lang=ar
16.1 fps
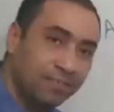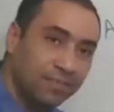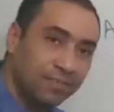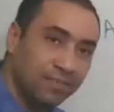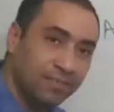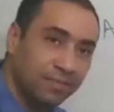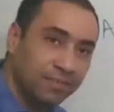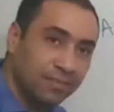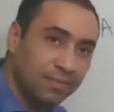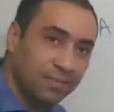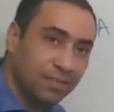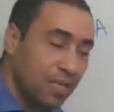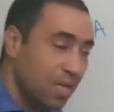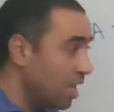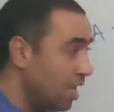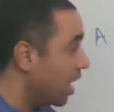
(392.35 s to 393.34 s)
اه
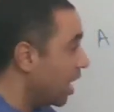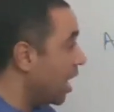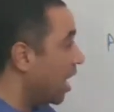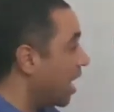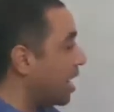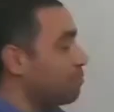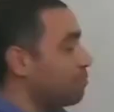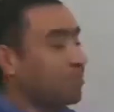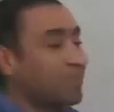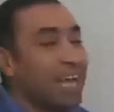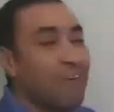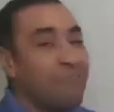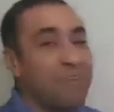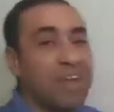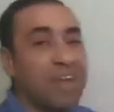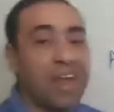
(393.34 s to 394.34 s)
المفتاح
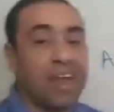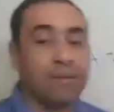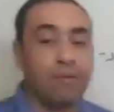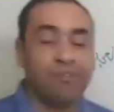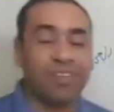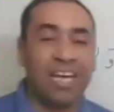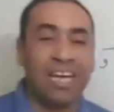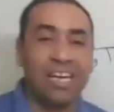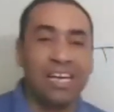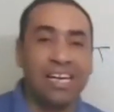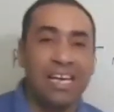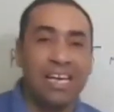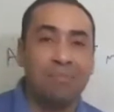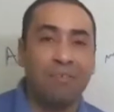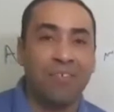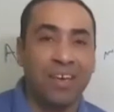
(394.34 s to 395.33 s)
فين؟ مفتاح
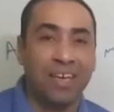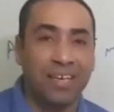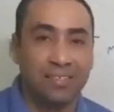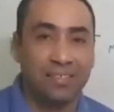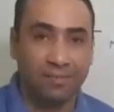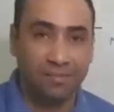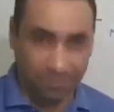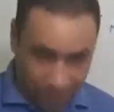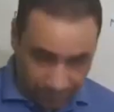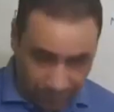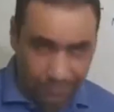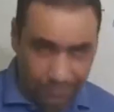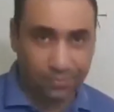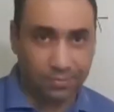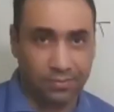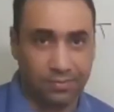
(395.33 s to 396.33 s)
اللعبه فين؟
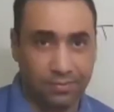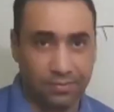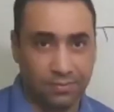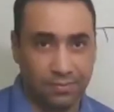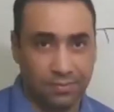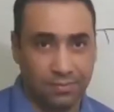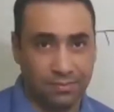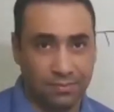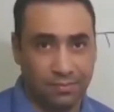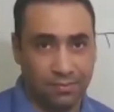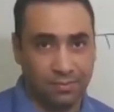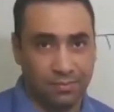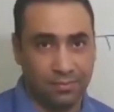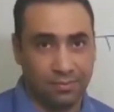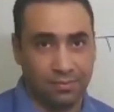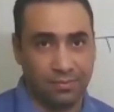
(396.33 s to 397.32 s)
ان انت
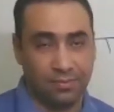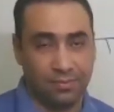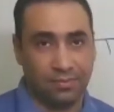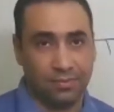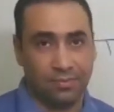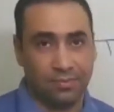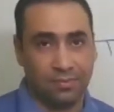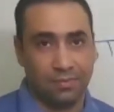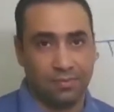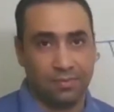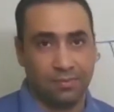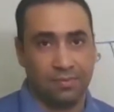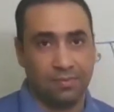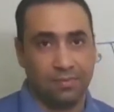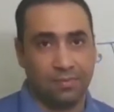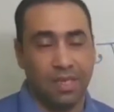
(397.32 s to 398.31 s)
تعرف موضع
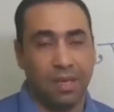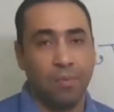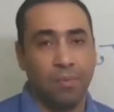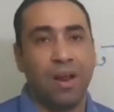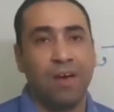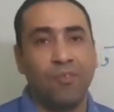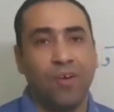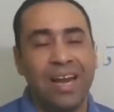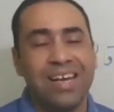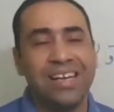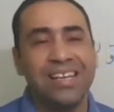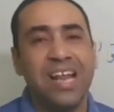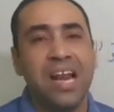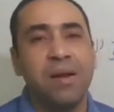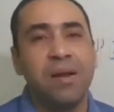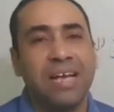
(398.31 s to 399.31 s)
الجسم يعتبر
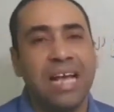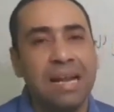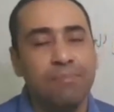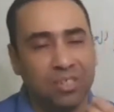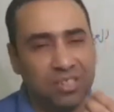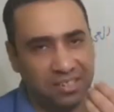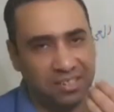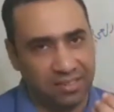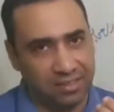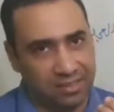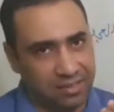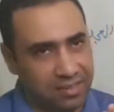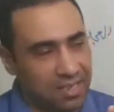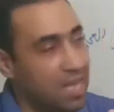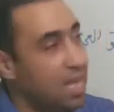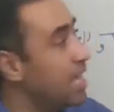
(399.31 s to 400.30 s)
ايه كل بص
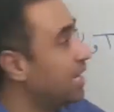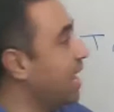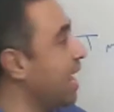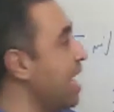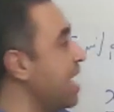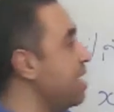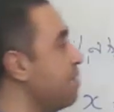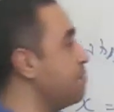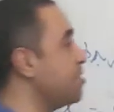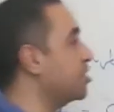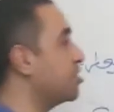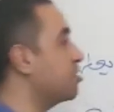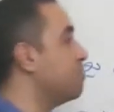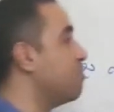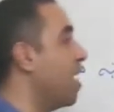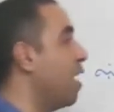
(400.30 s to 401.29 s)
كلمه
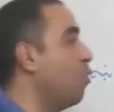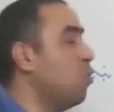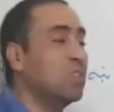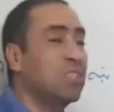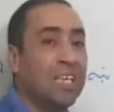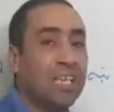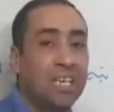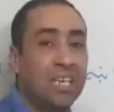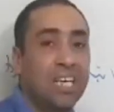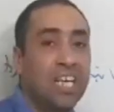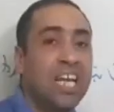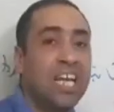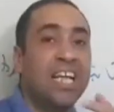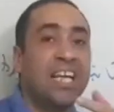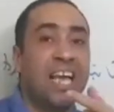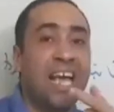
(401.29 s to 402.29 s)
موضع
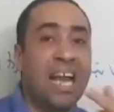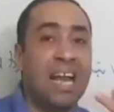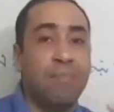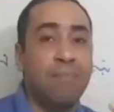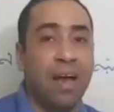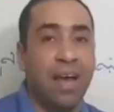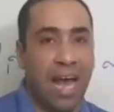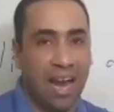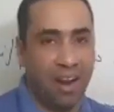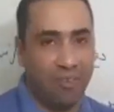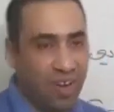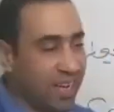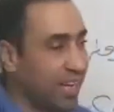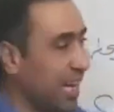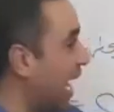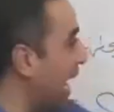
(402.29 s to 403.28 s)
الكلمه على
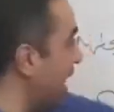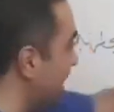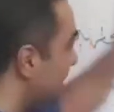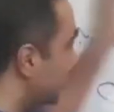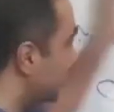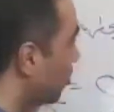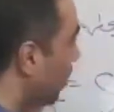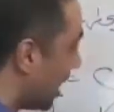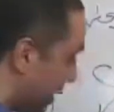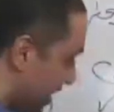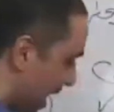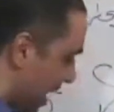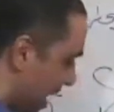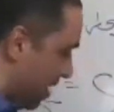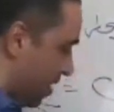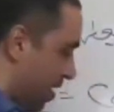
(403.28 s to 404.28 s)
فكره حل السؤال
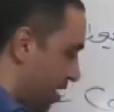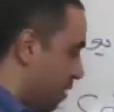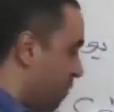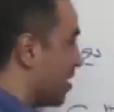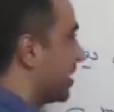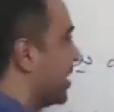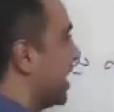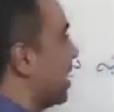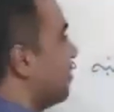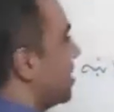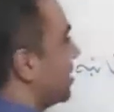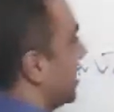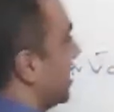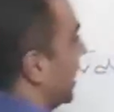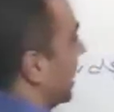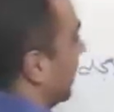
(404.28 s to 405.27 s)
ده في الكلمه
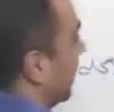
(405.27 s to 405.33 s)
دي